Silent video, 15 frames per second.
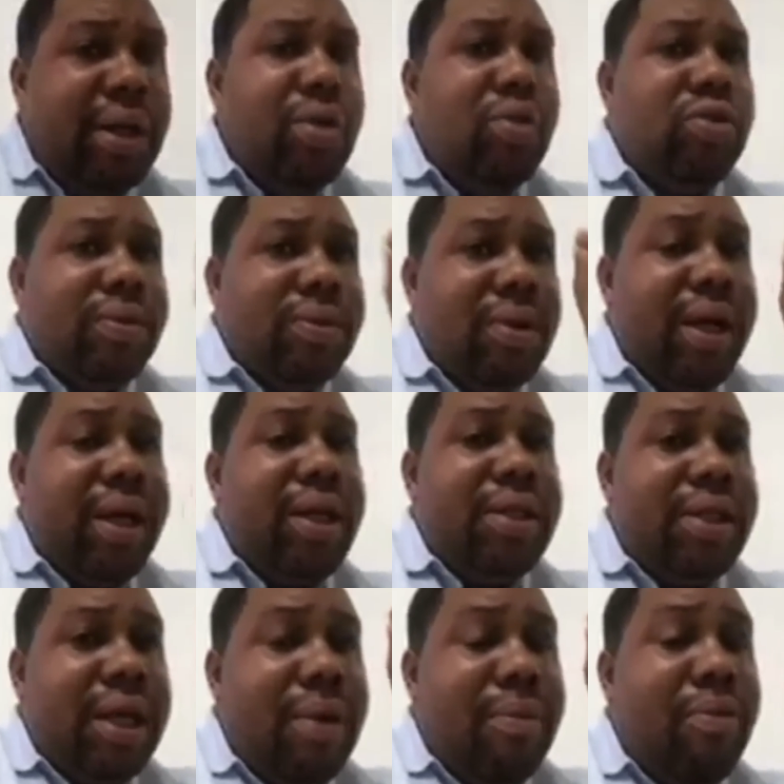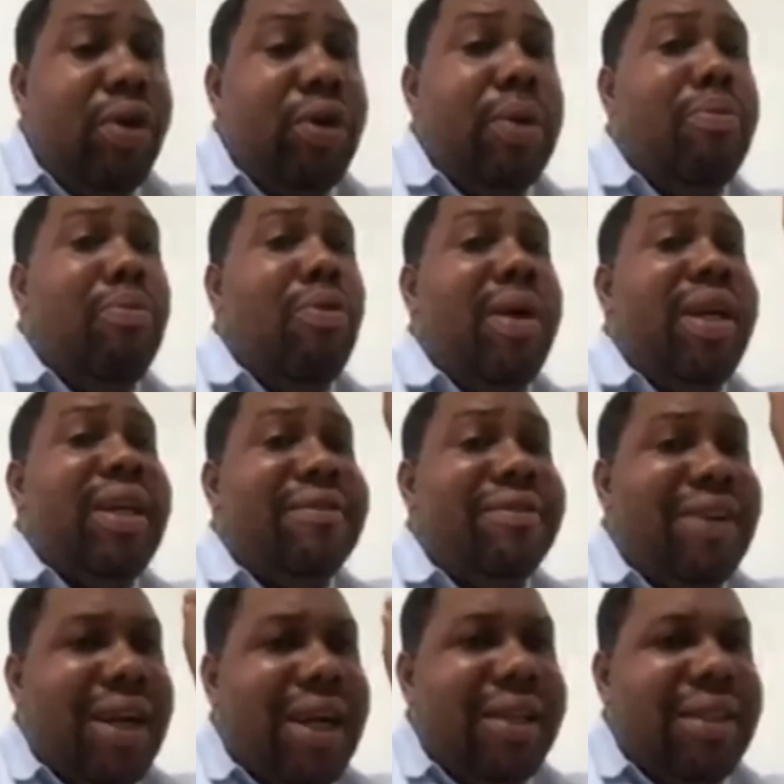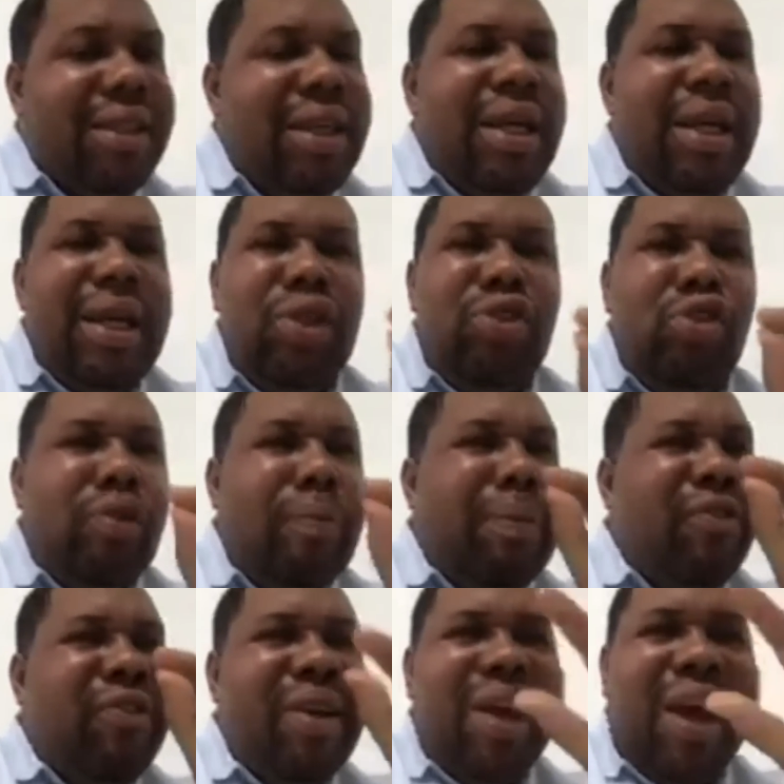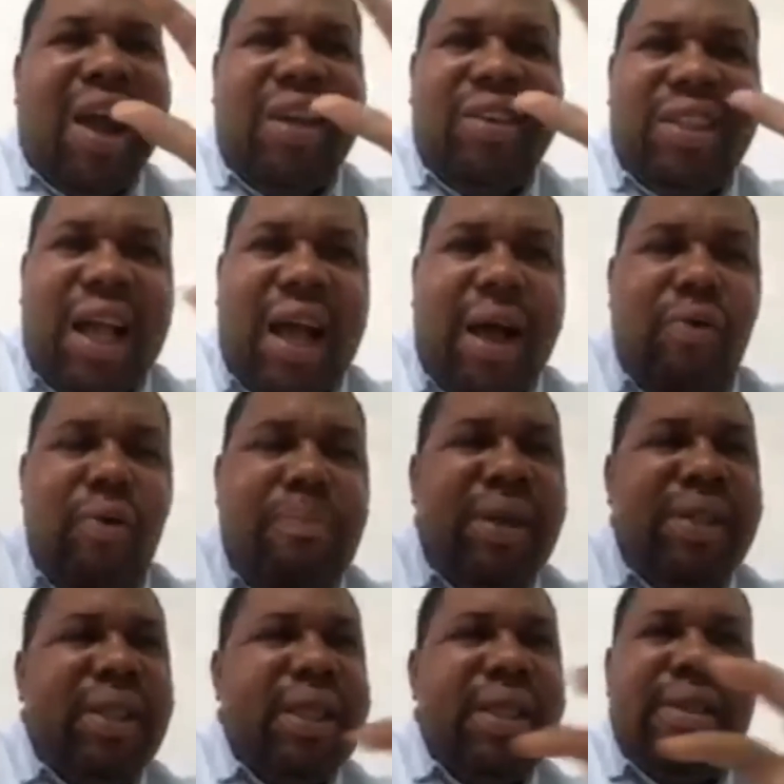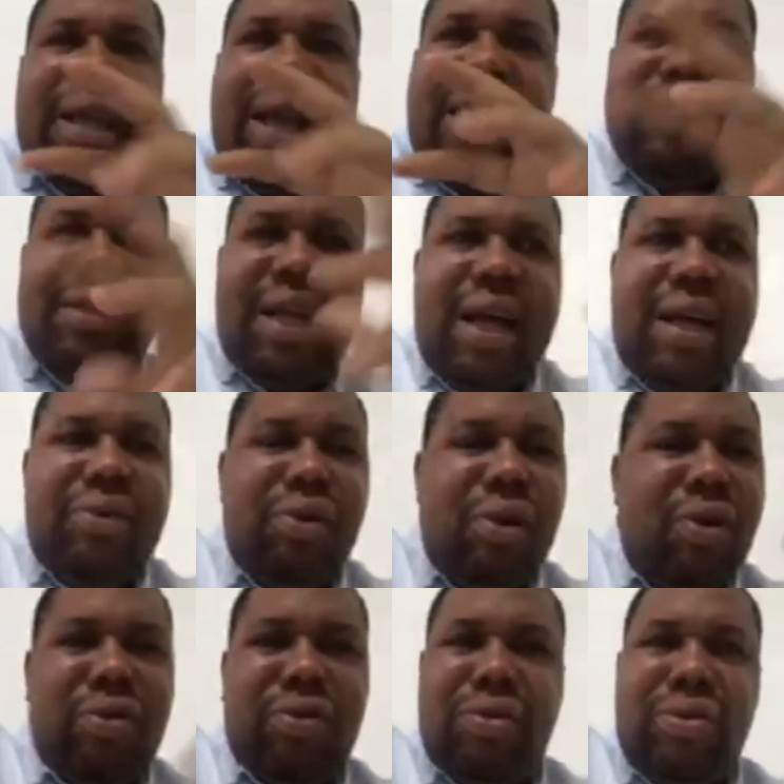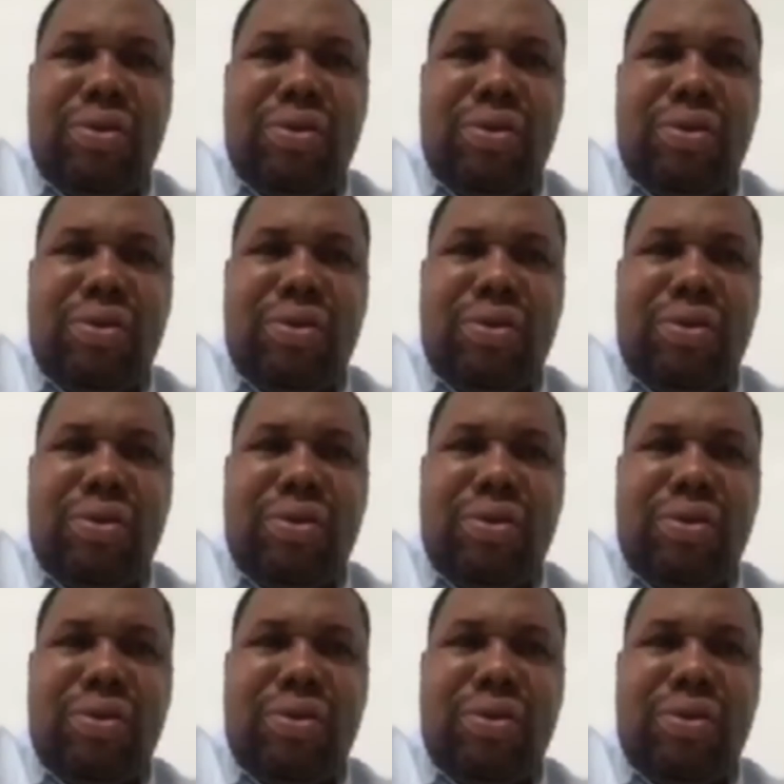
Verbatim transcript: Sauf là que c'est le mois de, mois de vacances. Les choses ne sont pas faites à hasard. Vous pensez que c'est hasard Non.